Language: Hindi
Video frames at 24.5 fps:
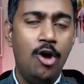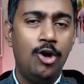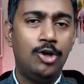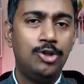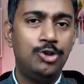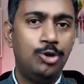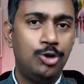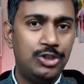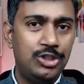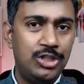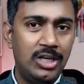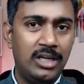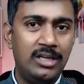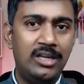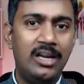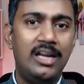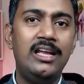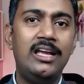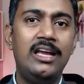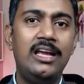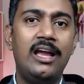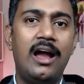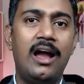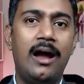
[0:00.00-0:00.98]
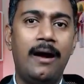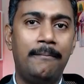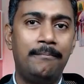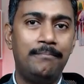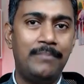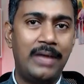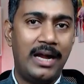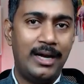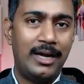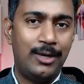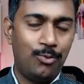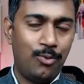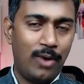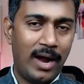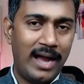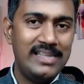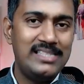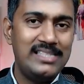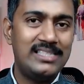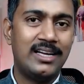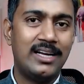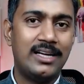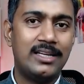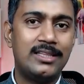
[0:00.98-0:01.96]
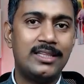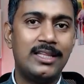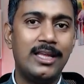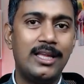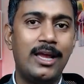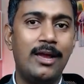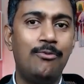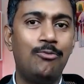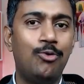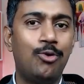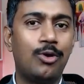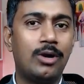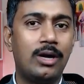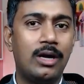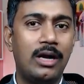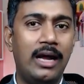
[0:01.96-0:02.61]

जो जनरली हम एडवाइस करते हैं वो